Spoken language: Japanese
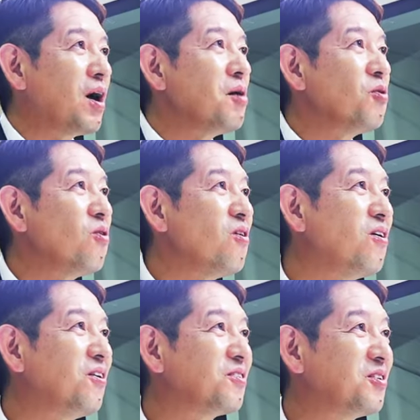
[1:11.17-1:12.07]
バカ
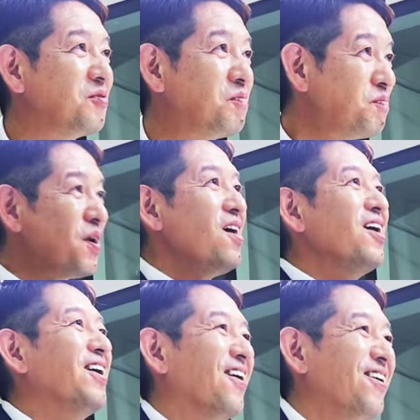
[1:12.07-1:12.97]
者って言って
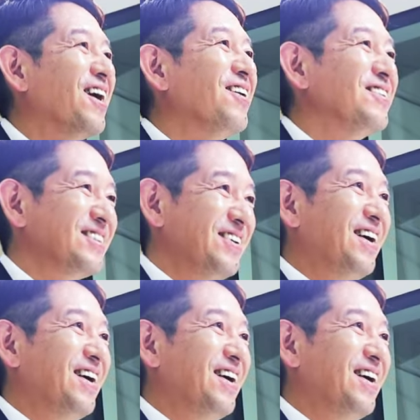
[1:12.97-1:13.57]
バーン殴られるんですよ